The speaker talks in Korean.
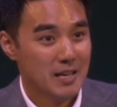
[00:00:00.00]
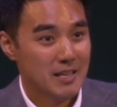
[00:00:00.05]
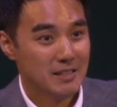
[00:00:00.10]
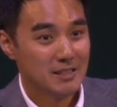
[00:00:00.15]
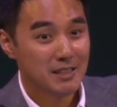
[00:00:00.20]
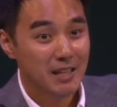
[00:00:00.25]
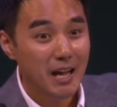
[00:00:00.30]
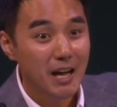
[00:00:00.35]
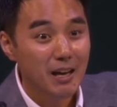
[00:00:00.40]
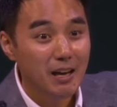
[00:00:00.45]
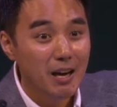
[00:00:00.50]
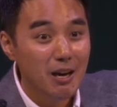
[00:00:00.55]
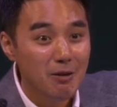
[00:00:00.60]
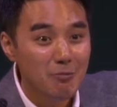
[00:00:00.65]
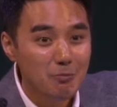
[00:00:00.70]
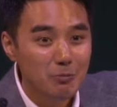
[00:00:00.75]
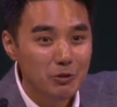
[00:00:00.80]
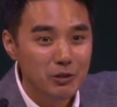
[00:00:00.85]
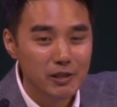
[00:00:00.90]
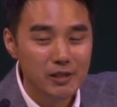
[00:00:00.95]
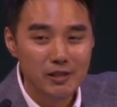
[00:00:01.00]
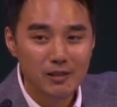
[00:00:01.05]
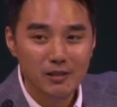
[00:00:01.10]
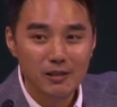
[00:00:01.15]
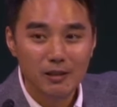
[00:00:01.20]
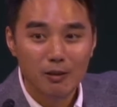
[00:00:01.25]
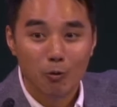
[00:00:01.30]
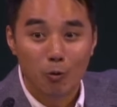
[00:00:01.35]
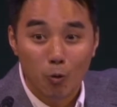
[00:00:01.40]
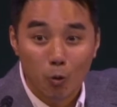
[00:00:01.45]
차가운
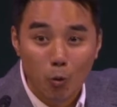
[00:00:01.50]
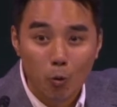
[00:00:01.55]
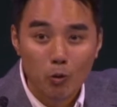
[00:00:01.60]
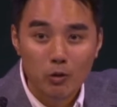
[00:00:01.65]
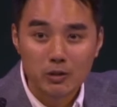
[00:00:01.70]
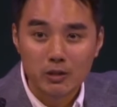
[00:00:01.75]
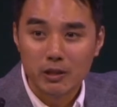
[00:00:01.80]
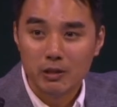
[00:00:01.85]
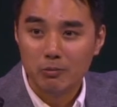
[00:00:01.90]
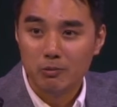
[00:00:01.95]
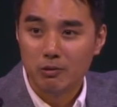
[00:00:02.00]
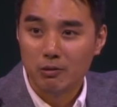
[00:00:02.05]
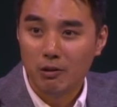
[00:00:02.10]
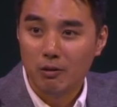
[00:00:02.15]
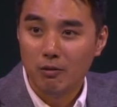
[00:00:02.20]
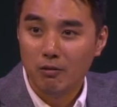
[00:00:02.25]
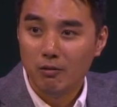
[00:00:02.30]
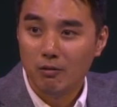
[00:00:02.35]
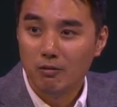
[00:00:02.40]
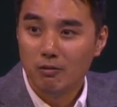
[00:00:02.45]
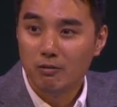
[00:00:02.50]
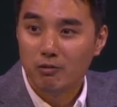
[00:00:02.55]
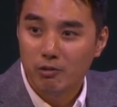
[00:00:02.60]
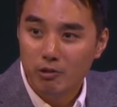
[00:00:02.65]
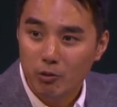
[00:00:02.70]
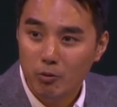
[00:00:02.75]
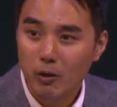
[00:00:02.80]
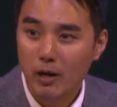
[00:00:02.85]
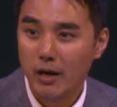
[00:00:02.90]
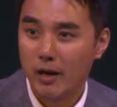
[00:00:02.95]
물을 골로새로부터
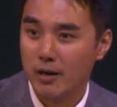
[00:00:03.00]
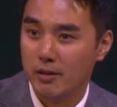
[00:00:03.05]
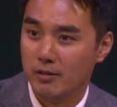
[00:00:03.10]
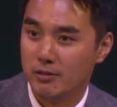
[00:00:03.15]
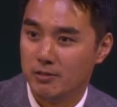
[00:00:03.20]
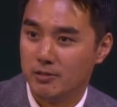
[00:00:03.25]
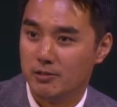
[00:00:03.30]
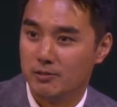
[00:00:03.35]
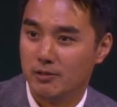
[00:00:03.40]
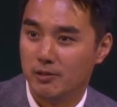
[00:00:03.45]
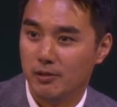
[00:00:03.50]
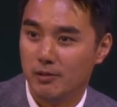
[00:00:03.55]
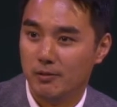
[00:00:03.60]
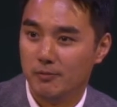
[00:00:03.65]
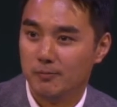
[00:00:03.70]
끌어와야 됐었어요.